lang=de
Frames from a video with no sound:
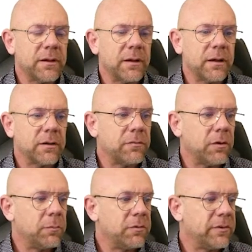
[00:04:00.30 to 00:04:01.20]

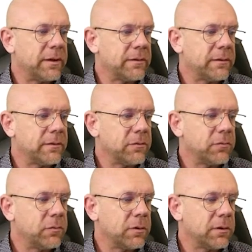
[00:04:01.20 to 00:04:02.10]
KGV bewertet ist
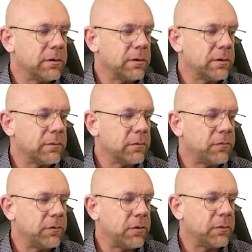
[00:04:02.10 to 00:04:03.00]
für äh,
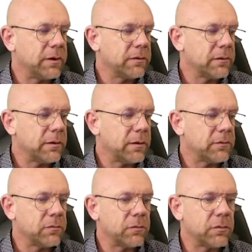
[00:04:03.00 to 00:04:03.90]
Forward,
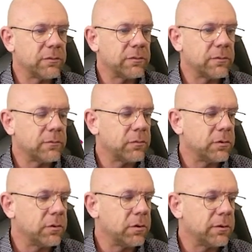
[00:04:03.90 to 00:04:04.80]
also fürs, äh, für
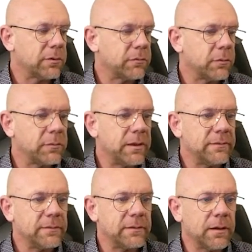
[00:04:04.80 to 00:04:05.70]
die Earnings vom
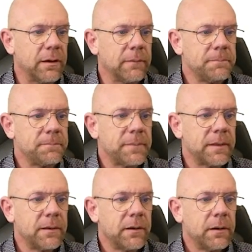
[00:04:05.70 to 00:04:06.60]
nächsten Jahr
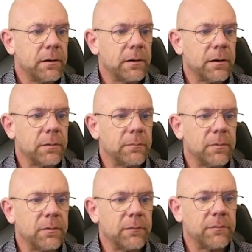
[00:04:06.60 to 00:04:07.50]
ähm,
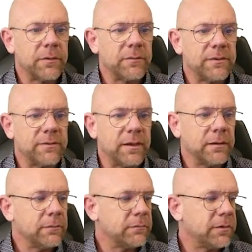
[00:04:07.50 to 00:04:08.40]
wenn wir
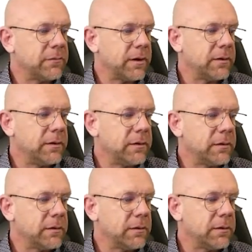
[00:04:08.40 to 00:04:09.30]
sehen, wir waren
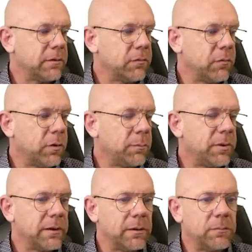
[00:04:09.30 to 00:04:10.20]
hier in den
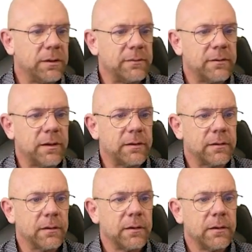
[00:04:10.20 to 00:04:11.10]

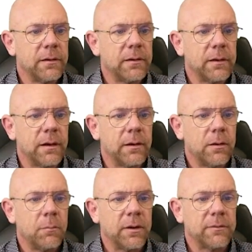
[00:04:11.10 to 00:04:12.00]
Vorpandemie-Zeiten ja,
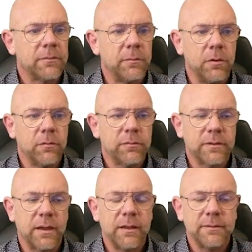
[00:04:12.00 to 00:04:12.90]
bei 12,
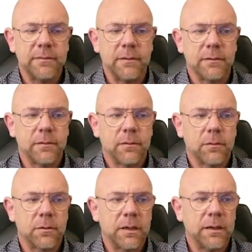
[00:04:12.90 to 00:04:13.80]
13.
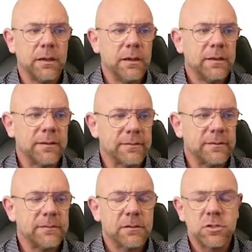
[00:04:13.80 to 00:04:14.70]
Okay, das
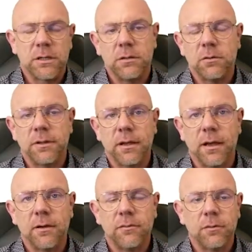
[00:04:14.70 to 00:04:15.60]
ist schlicht und
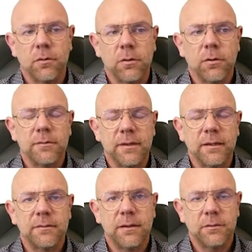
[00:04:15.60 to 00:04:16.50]
ergreifend noch
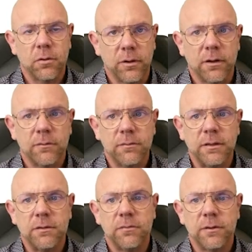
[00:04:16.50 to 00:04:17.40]
sehr, sehr teuer, wie
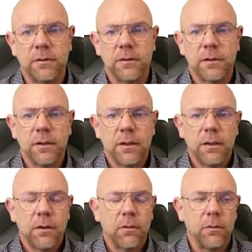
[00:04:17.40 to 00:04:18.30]
ich finde.
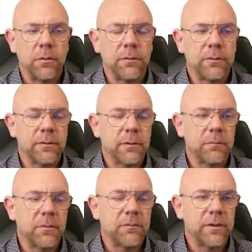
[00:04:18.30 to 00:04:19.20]
Und
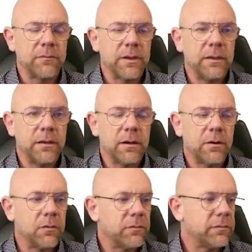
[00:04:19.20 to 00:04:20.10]
ähm, wenn wir hier
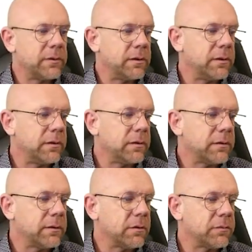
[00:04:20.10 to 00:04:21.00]
auf die,
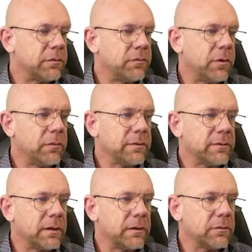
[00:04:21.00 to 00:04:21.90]
nicht auf die
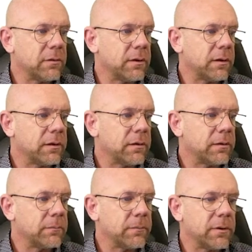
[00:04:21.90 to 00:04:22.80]
Forwards gehen, sondern
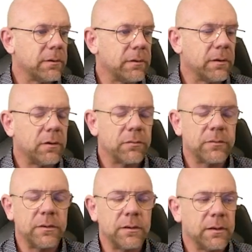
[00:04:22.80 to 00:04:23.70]
ähm, äh, auf
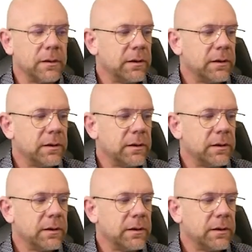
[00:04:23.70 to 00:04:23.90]
die